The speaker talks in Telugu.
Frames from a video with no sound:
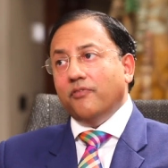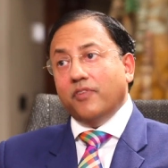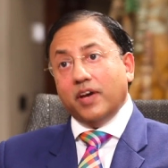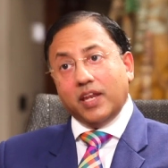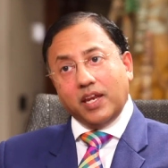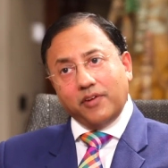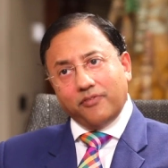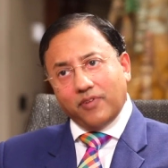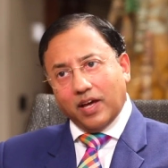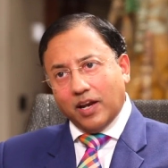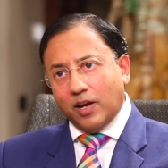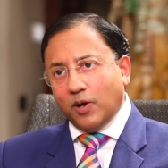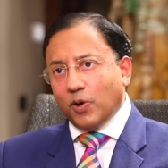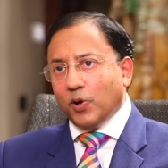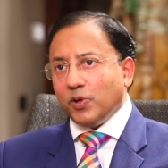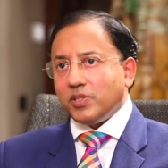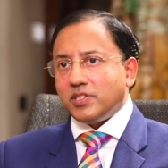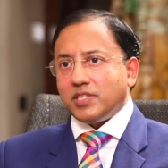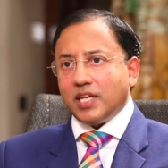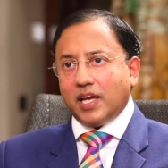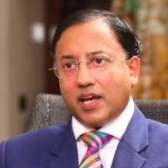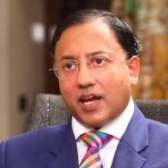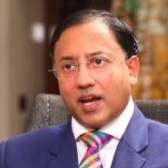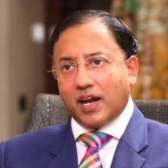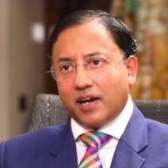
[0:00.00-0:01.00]
వెరీ వెల్ నోన్
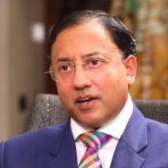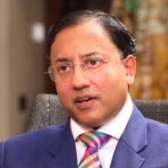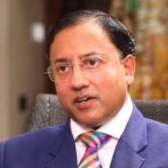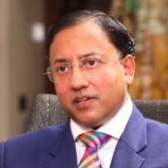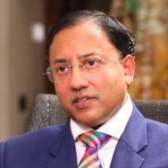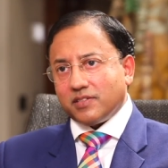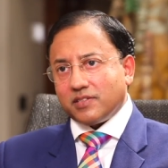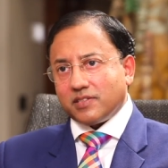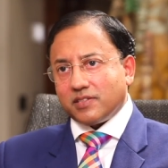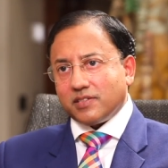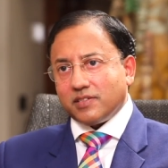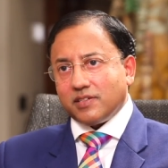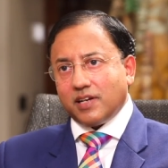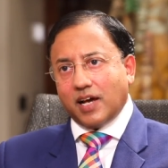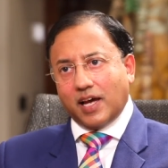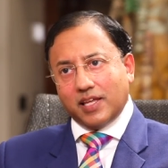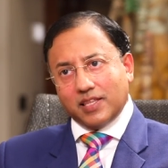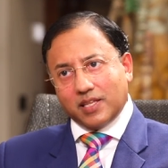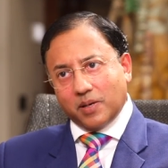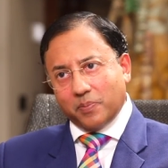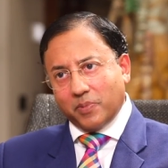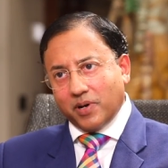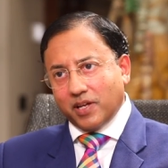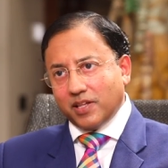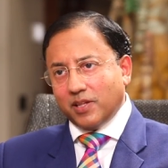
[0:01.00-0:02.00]
సైకాట్రిస్ట్
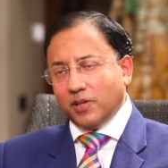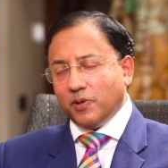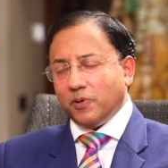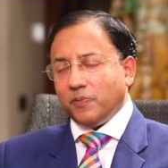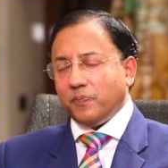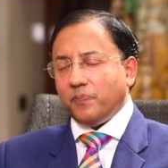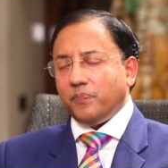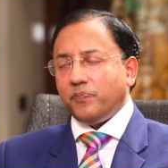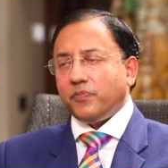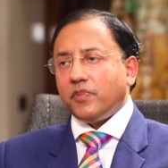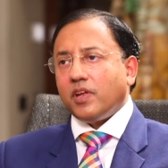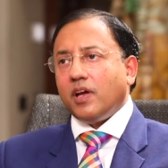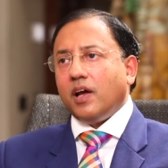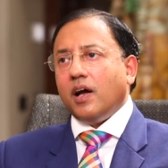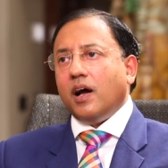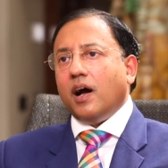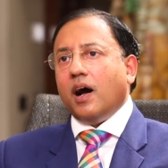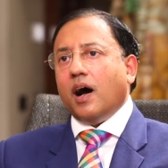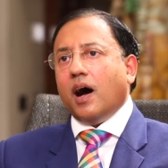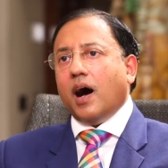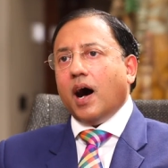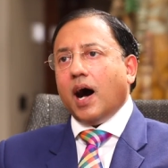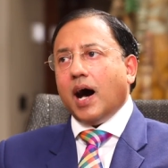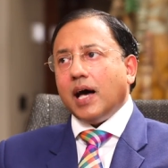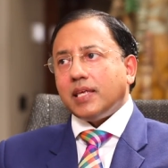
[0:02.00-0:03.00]
హైదరాబాద్లో hmm.
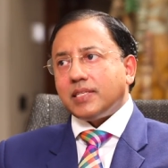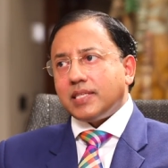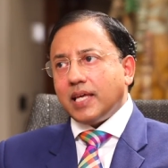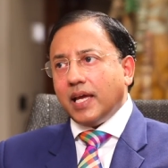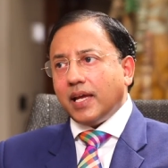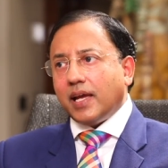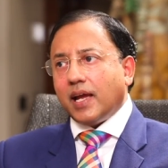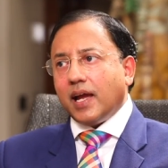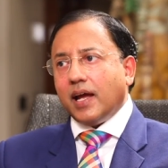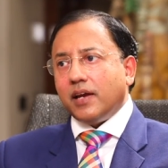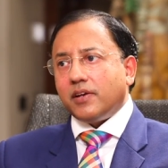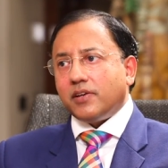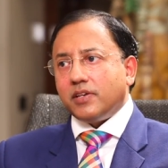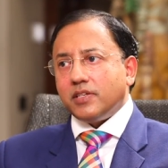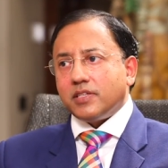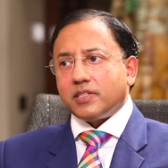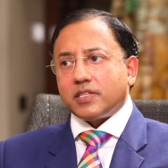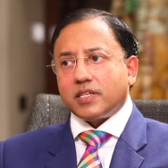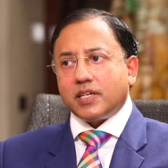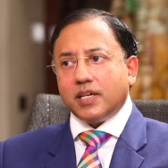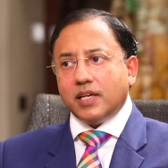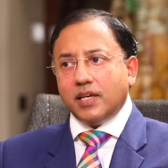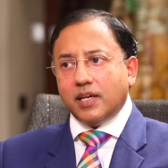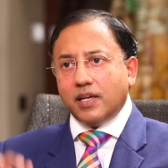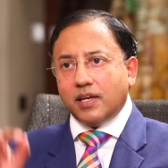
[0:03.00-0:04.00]
ఆ
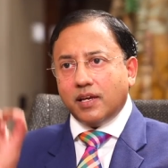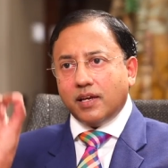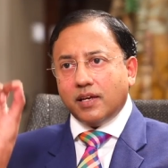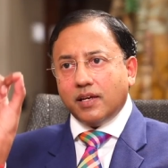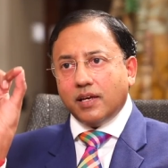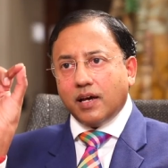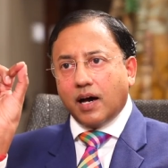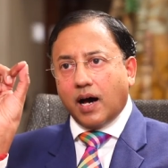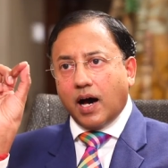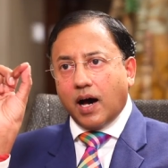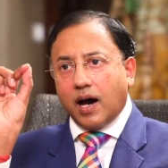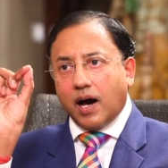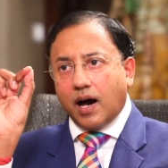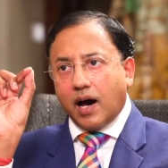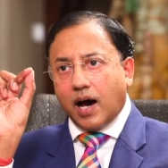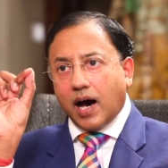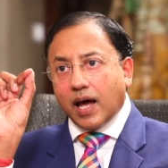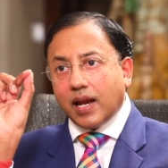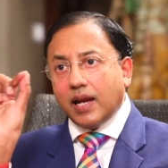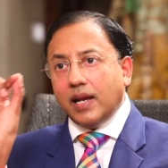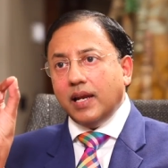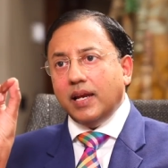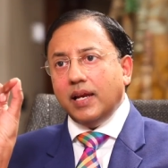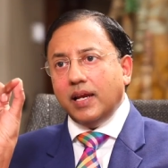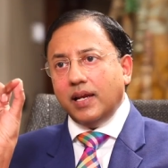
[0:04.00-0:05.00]
సైకాట్రిస్ట్కి
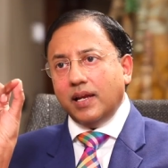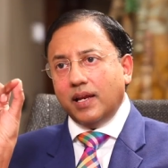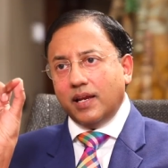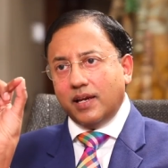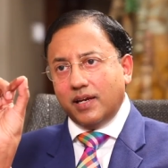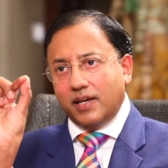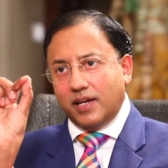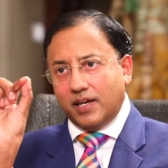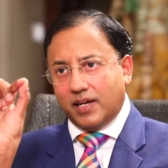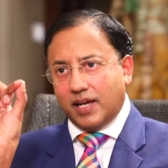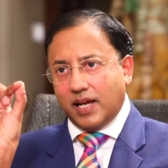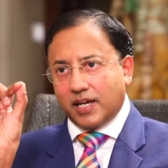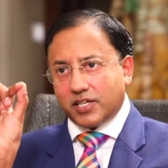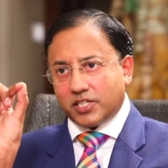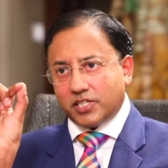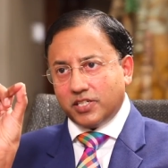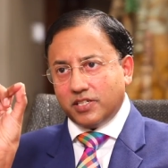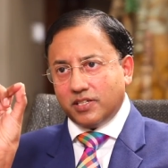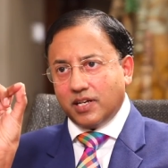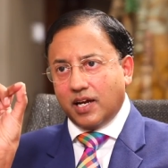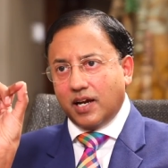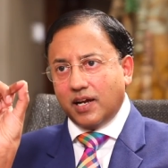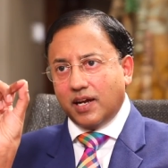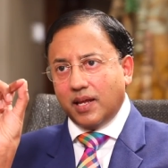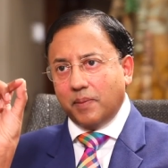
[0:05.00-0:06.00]
అర్లీ
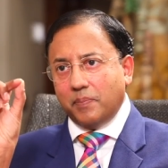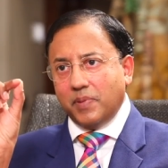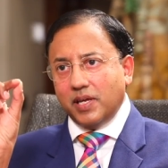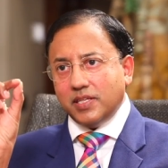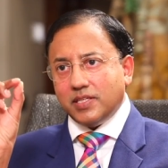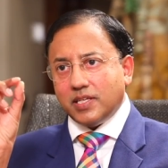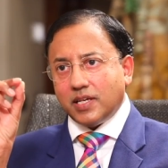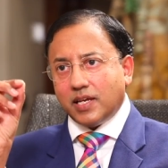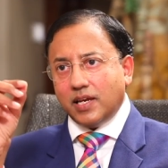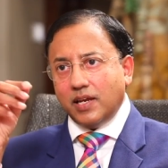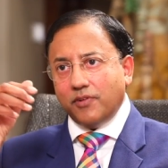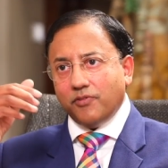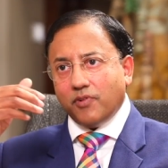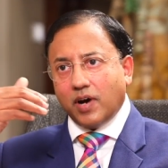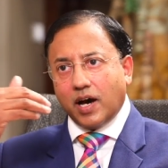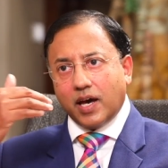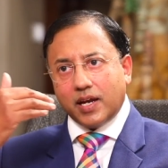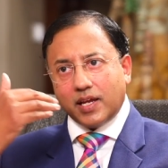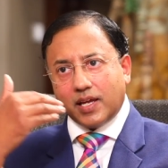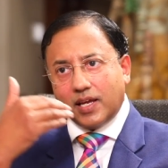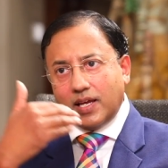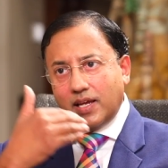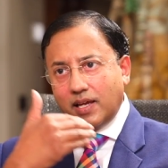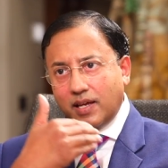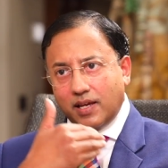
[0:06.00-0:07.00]
డిటెక్షన్ అంటే బేసిక్లీ
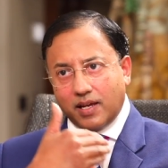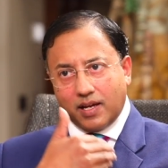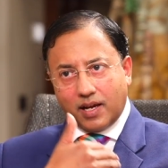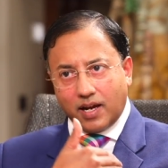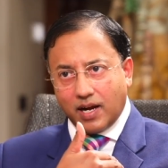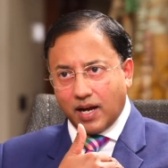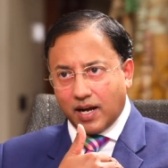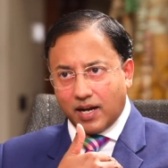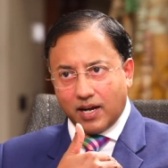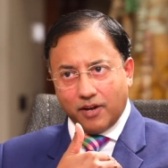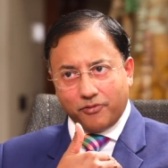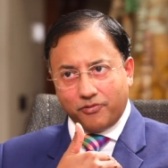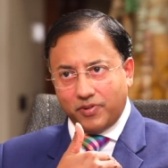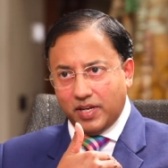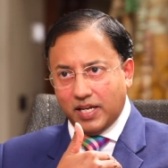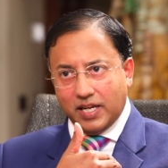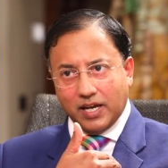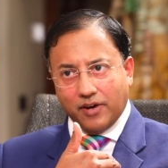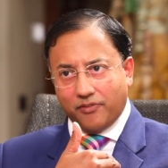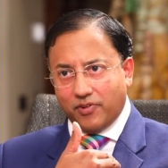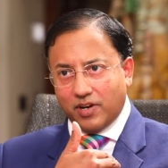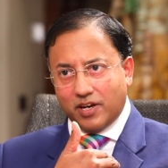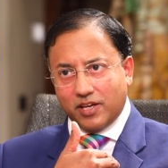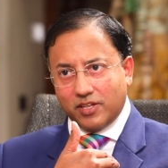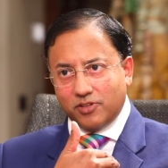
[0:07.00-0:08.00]
వారికి గడ్డ
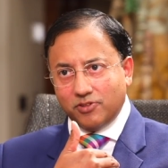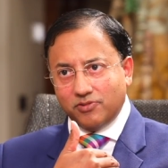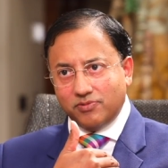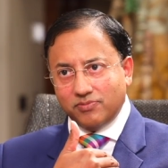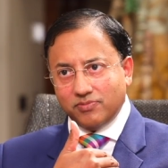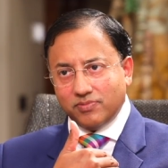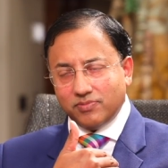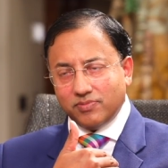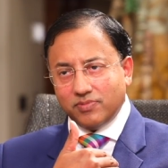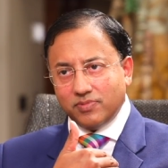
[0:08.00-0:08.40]
ఫీల్ అవ్వలేదు